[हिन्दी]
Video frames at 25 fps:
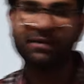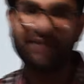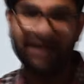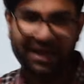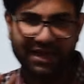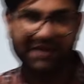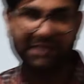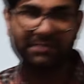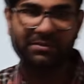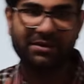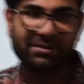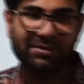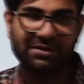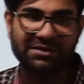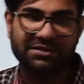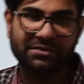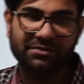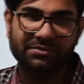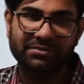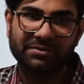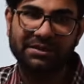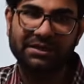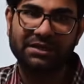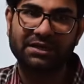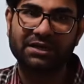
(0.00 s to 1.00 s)
आ रही मेरी बात समझ
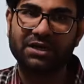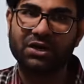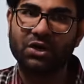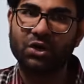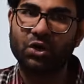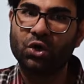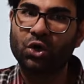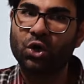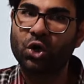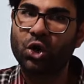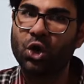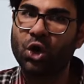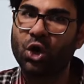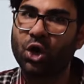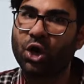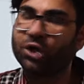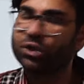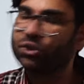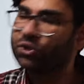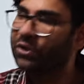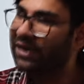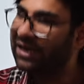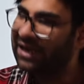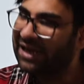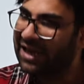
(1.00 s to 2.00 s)
में और
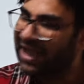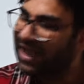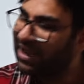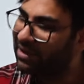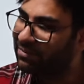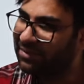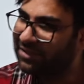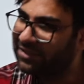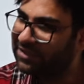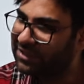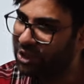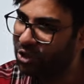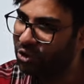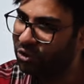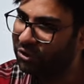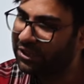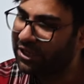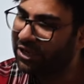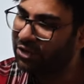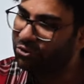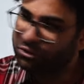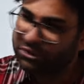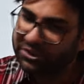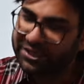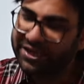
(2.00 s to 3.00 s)
जो एक लायक बच्चा होता
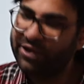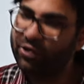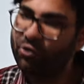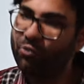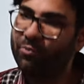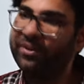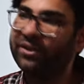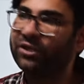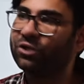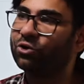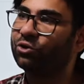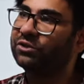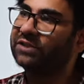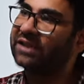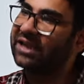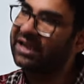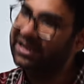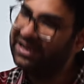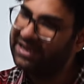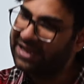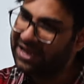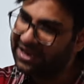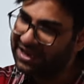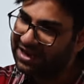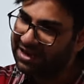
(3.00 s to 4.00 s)
है उससे ये उम्मीद होती है कि
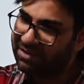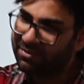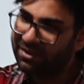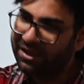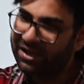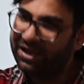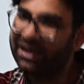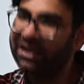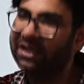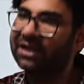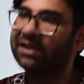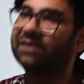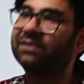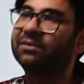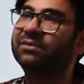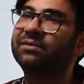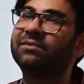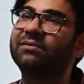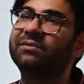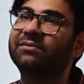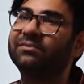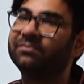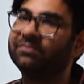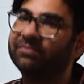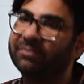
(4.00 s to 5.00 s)
यही हमारा
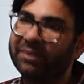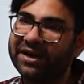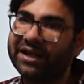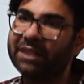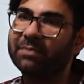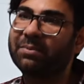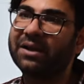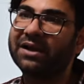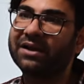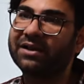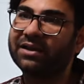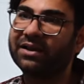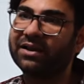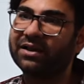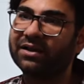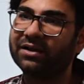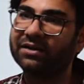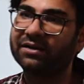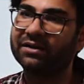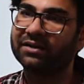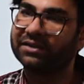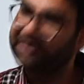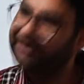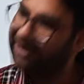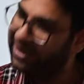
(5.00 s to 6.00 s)
बेड़ा पार करेगा
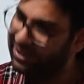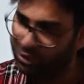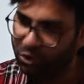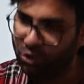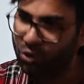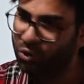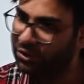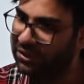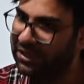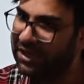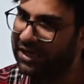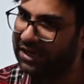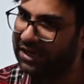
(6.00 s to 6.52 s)
यही तो होता